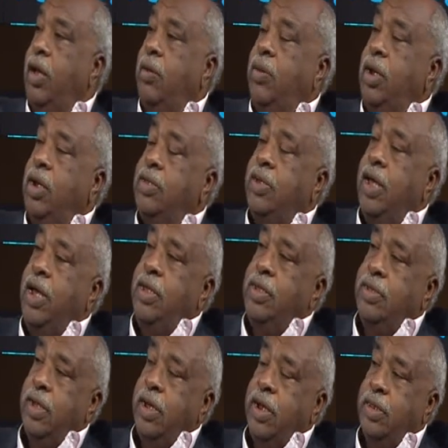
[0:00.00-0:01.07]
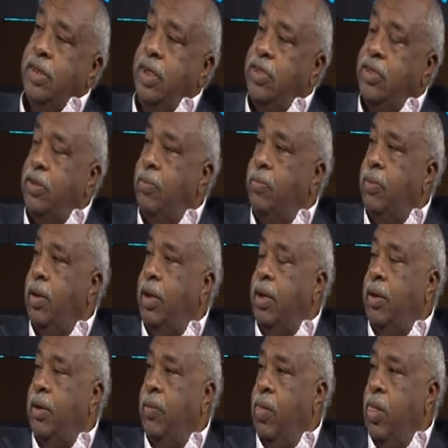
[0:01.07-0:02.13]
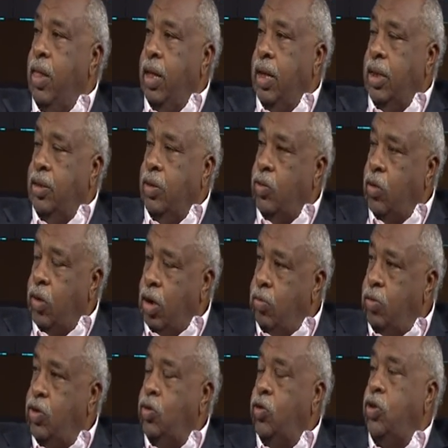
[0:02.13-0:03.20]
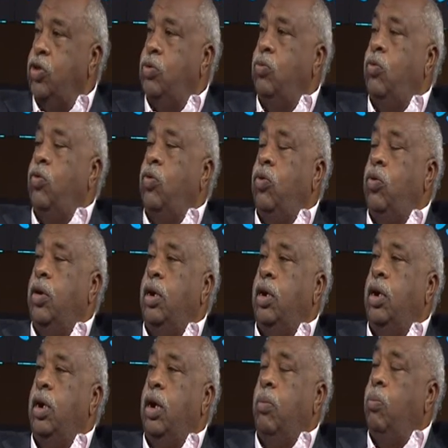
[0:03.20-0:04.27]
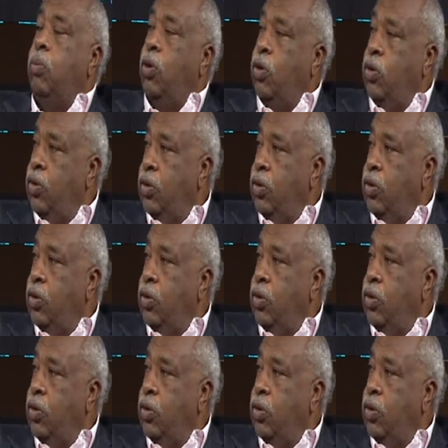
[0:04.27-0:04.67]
آه، دكتور المشهور اسمه آه، ابو فقلت ابو